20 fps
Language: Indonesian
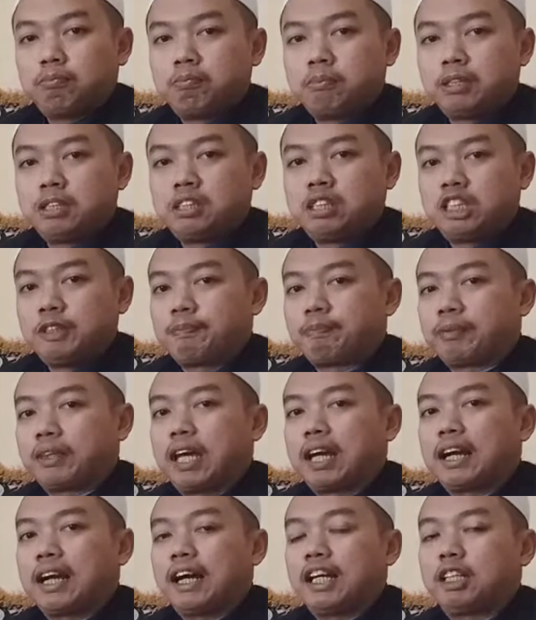
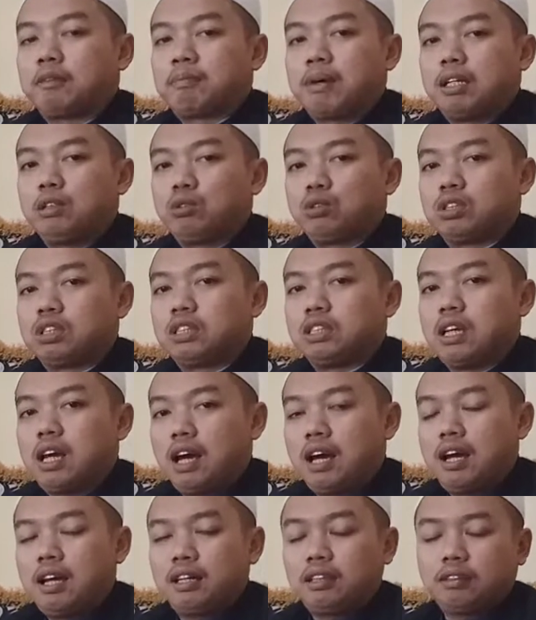menciptakan
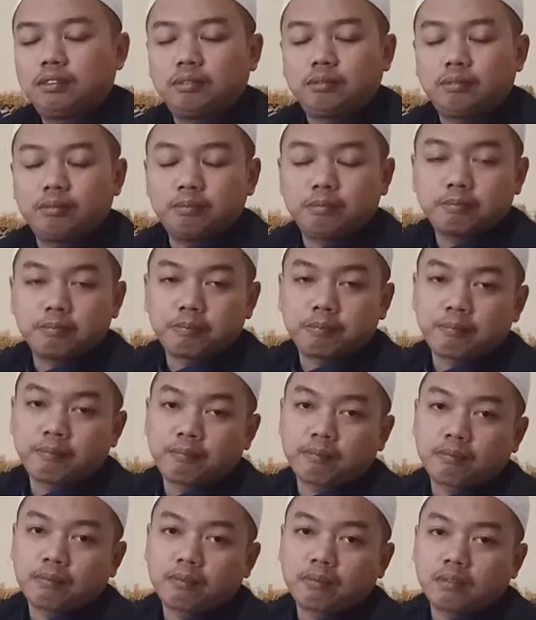manusia
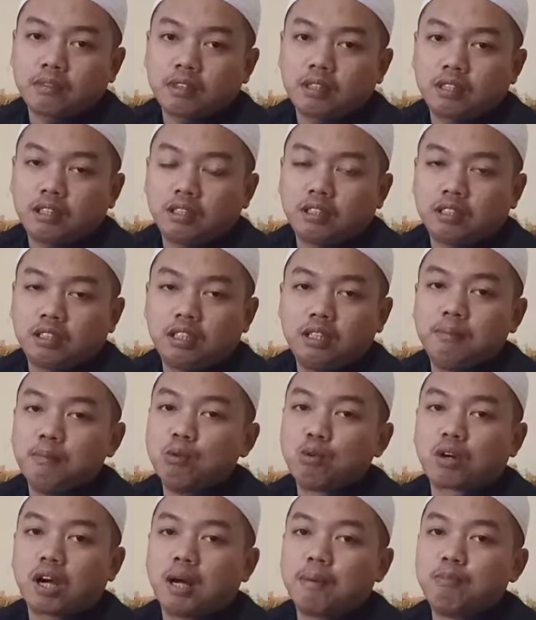ke
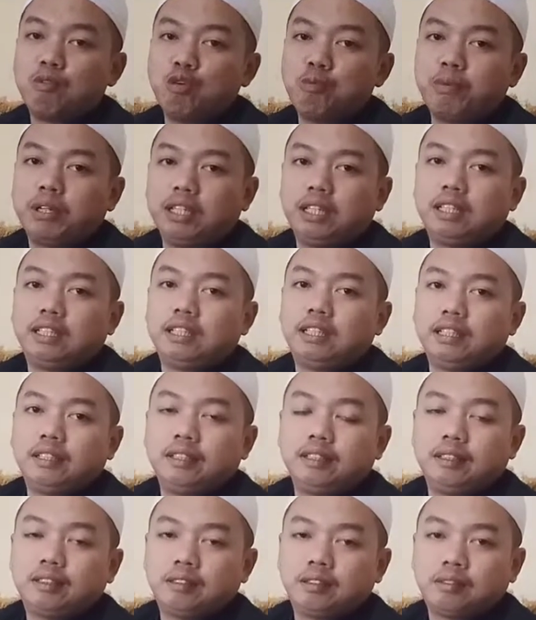muka bumi ini,
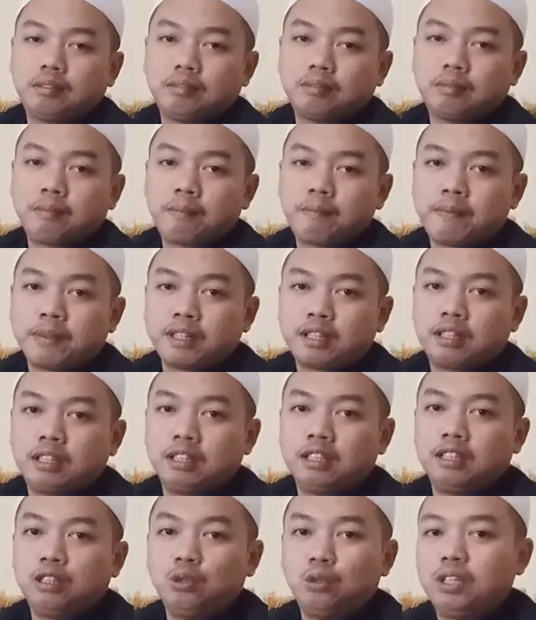
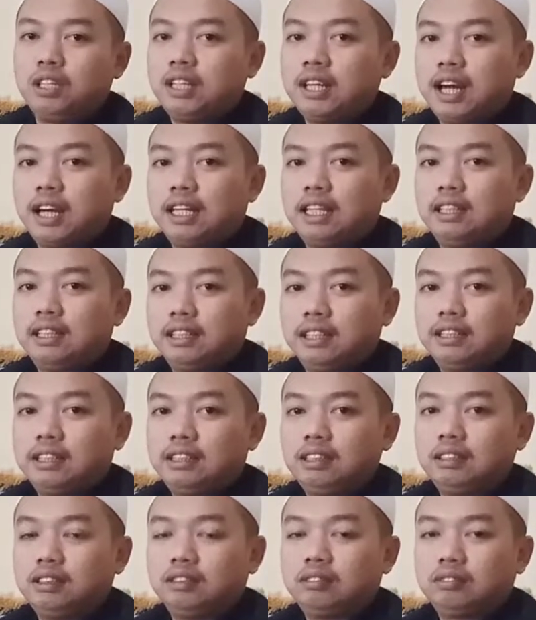ke dunia
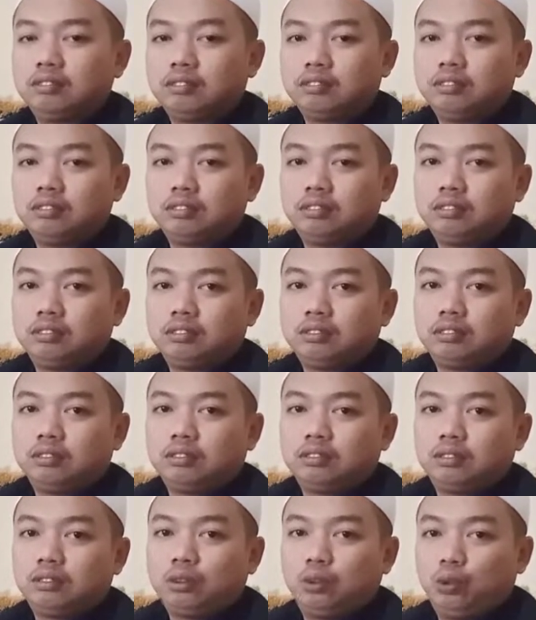ini.
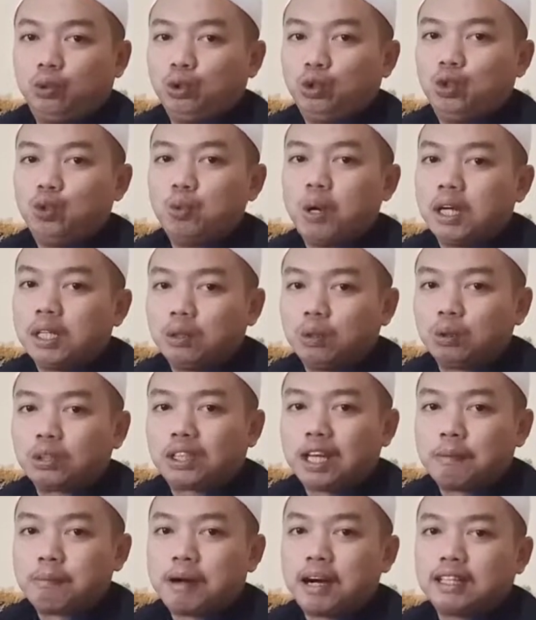Tujuan
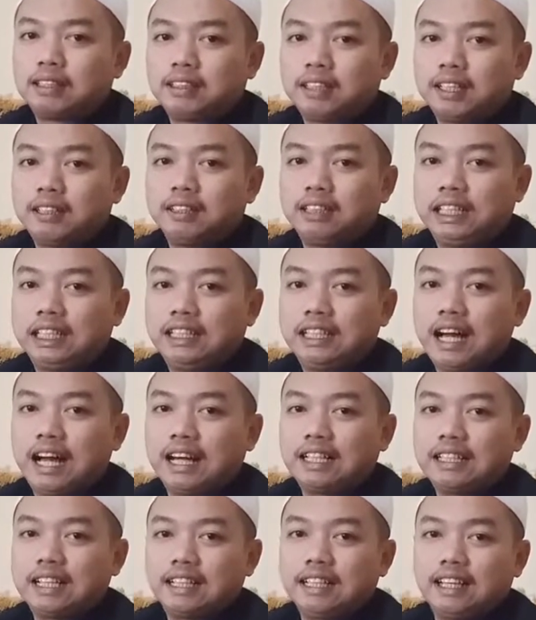utamanya
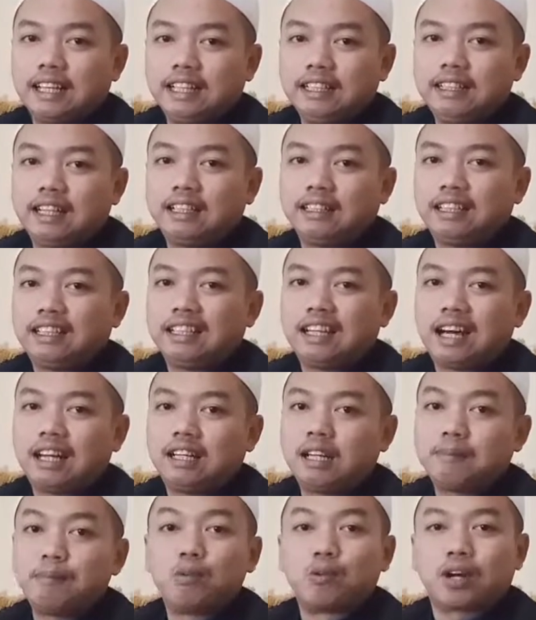tidak ada lain dan tidak
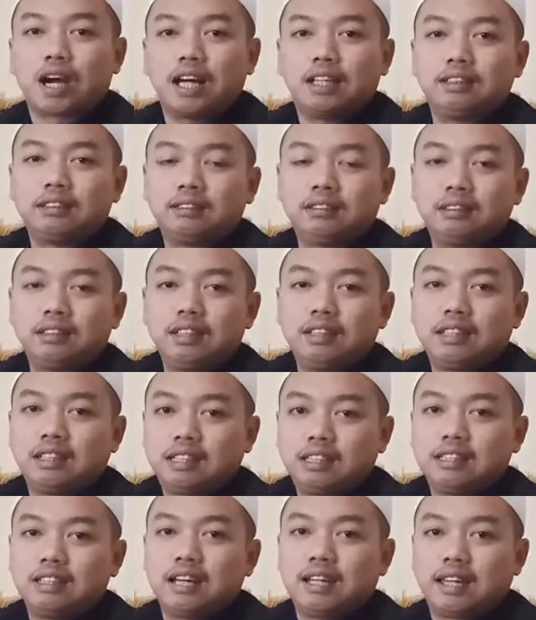ada bukan
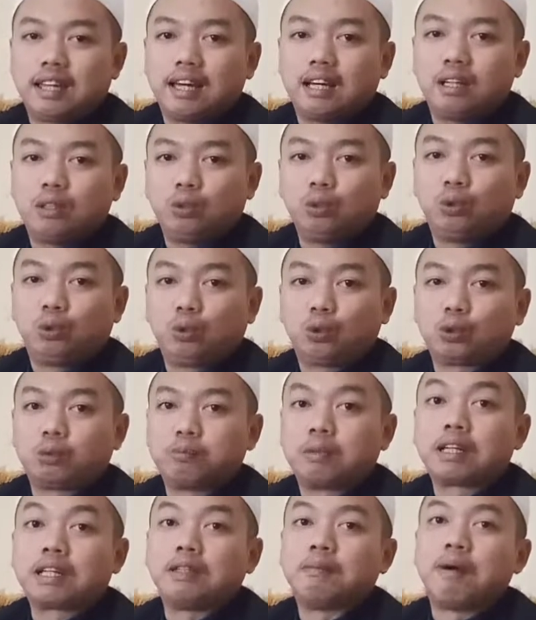ialah untuk
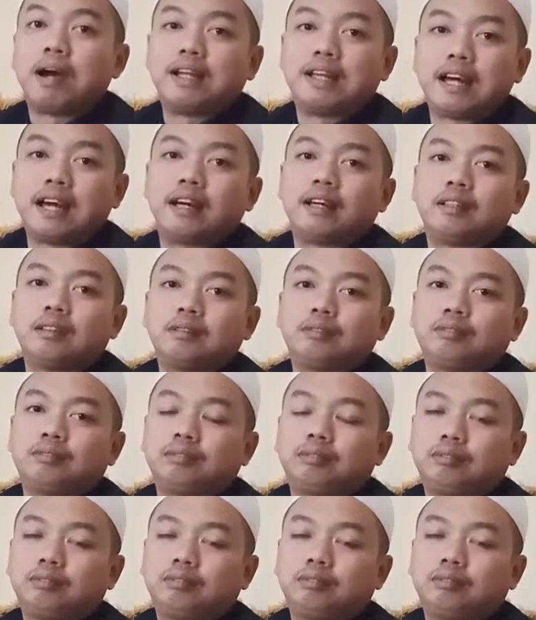beribadah.